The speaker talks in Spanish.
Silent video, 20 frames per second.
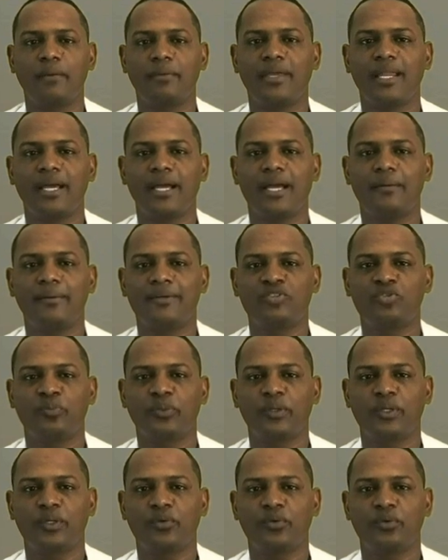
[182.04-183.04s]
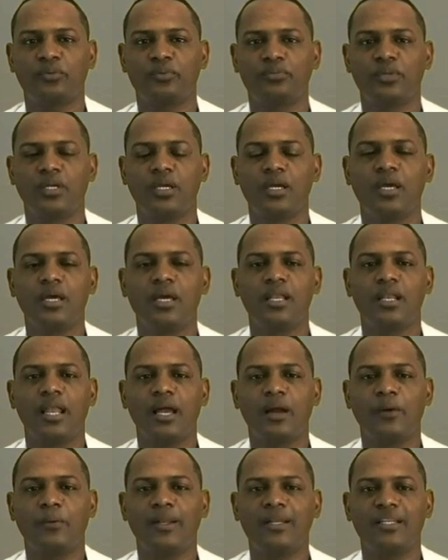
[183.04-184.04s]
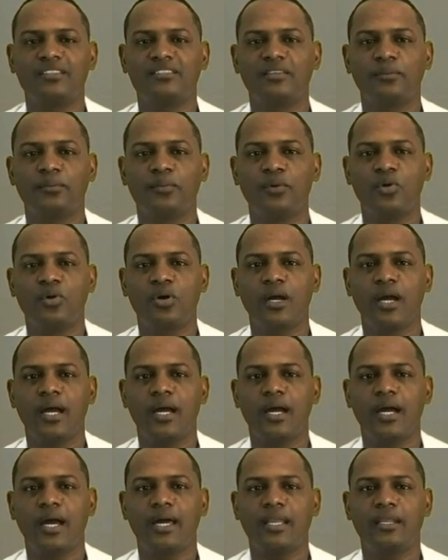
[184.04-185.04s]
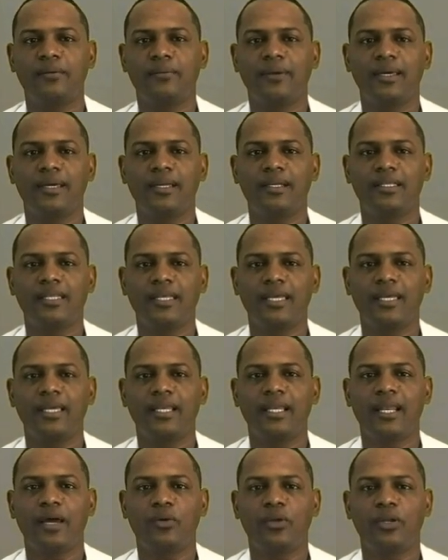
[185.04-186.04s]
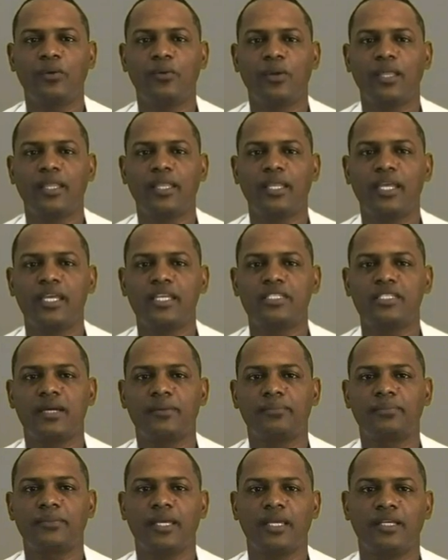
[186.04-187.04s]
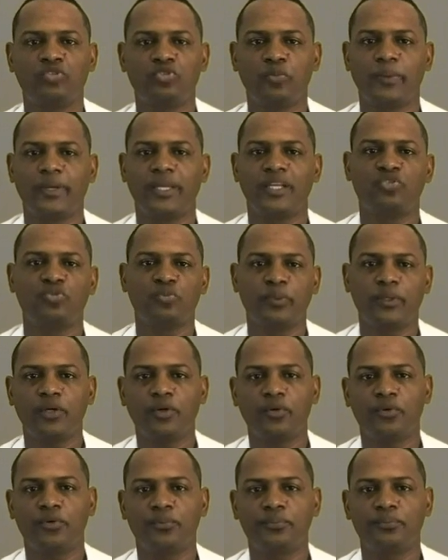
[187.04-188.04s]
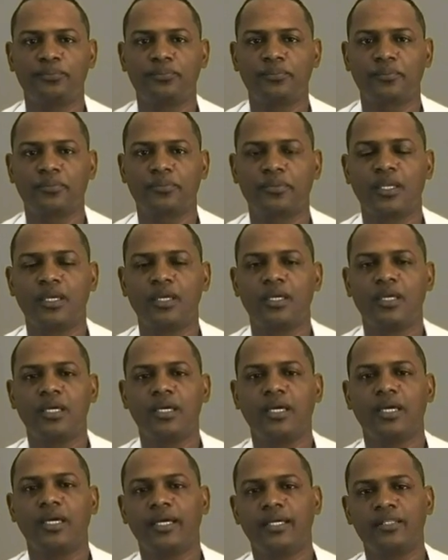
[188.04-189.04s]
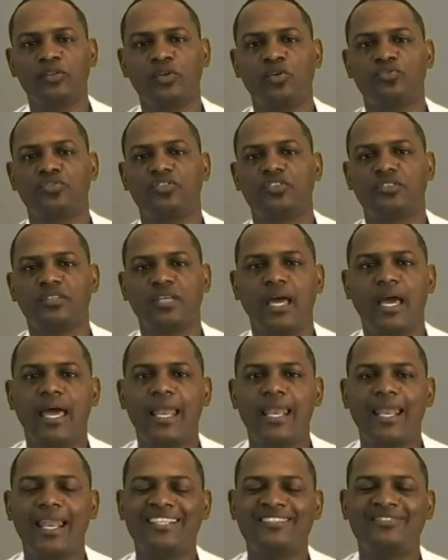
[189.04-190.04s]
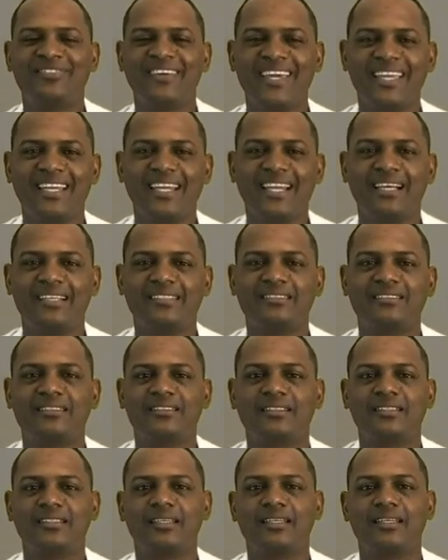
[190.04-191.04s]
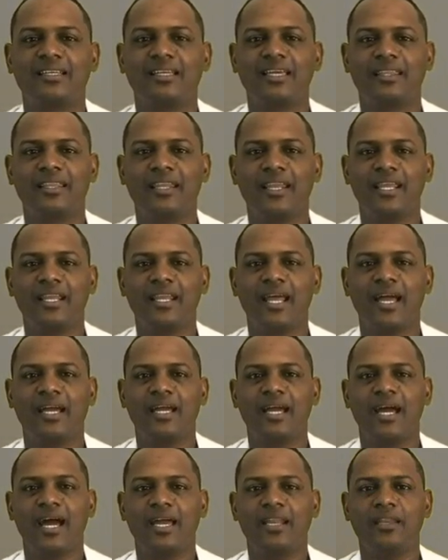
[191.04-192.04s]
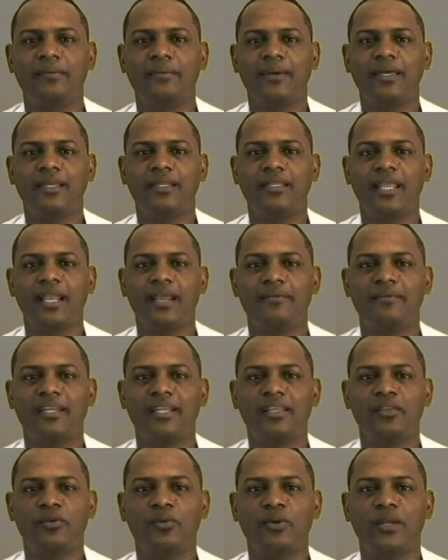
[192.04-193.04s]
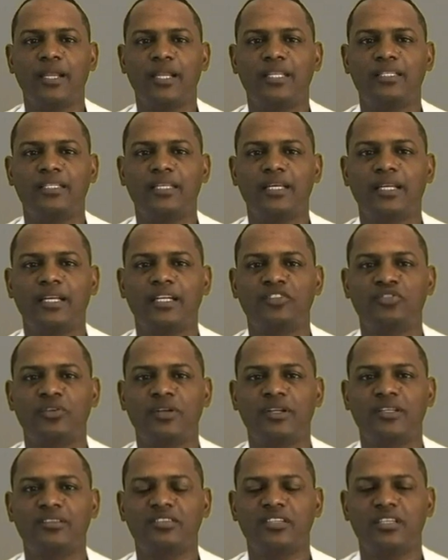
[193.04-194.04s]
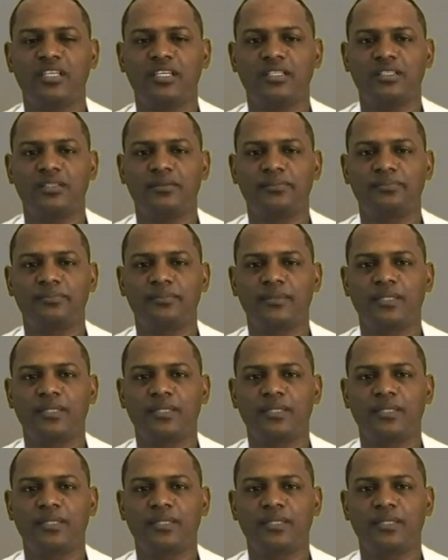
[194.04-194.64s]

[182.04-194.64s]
la vena cava superior, la cual desemboca a nivel de la aurícula derecha, en su pared superior. Entonces, las venas que drenan a nivel de la vena yugular interna son las siguientes.